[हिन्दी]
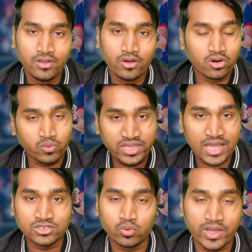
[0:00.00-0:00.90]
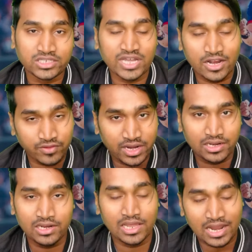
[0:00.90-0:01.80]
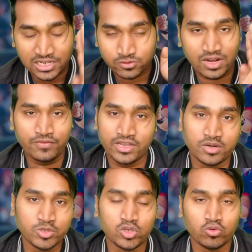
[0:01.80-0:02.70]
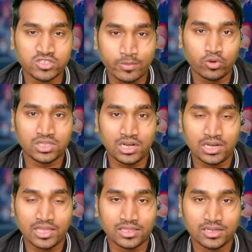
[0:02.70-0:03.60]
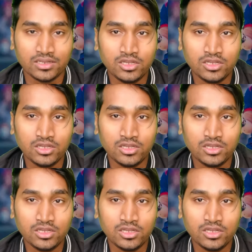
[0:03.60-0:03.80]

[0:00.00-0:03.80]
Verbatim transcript: और वही आज हुआ है चार विकेट ले लिया लास्ट वाला विकेट भी जो है कुशल भुरतेल ने लिया था